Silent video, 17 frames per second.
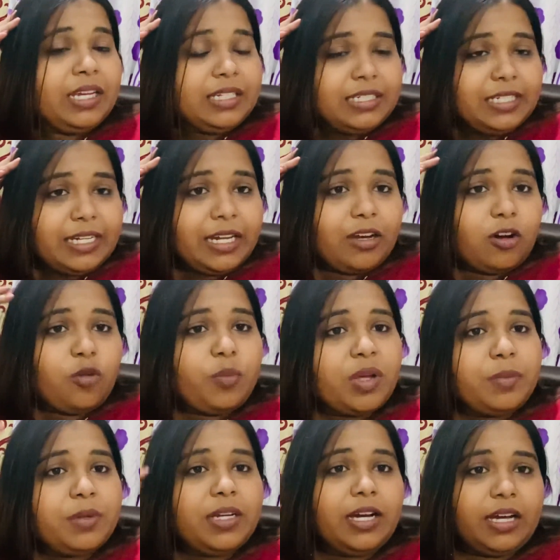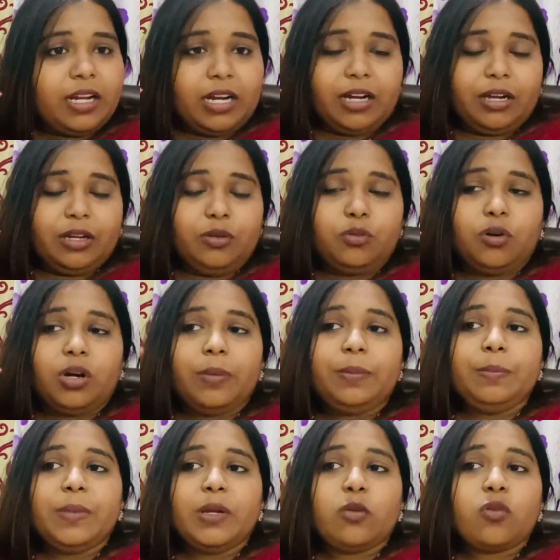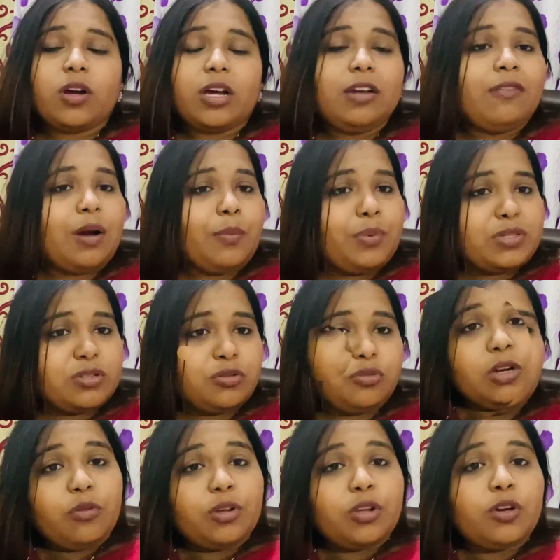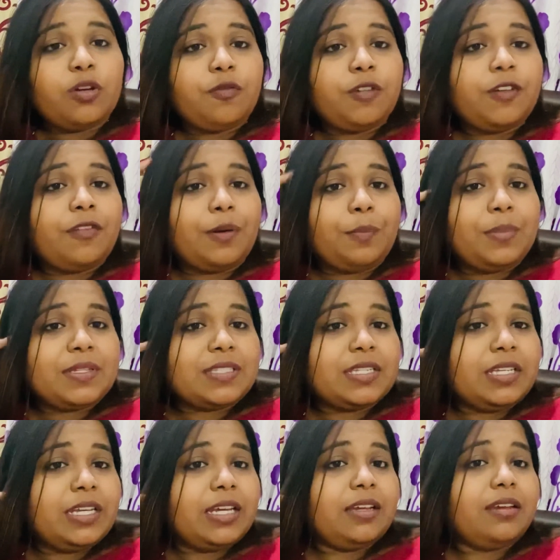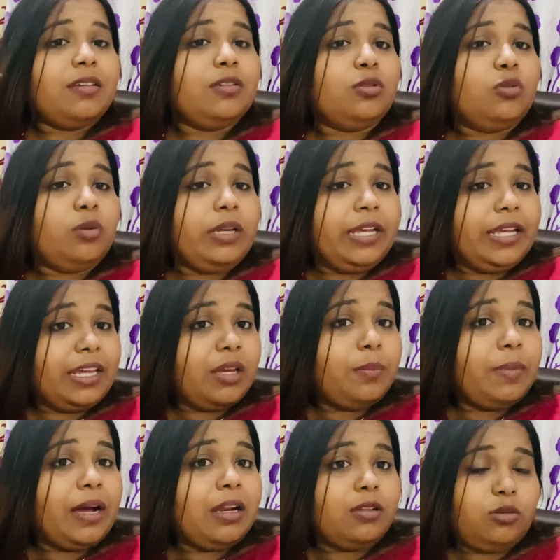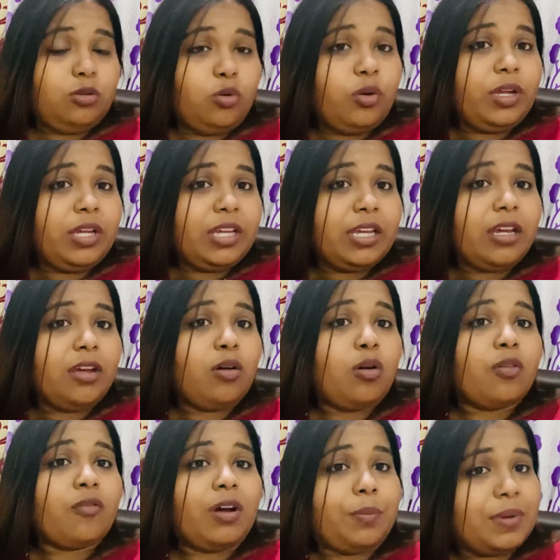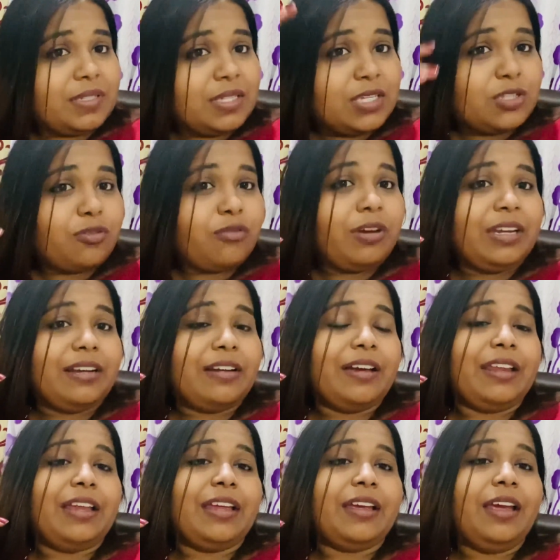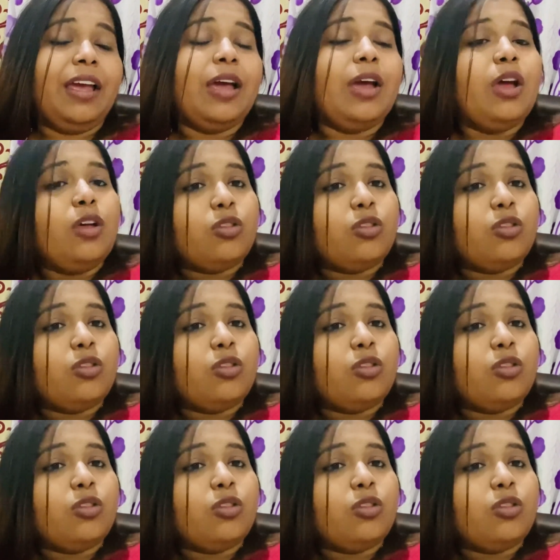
ठीक है और मैं अभी घर आ गई हूँ अब मेरे को कल वापस उन्होंने और फिर वापस से ये धुलेंगे बाल धोएंगे और वापस से स्ट्रेट करेंगे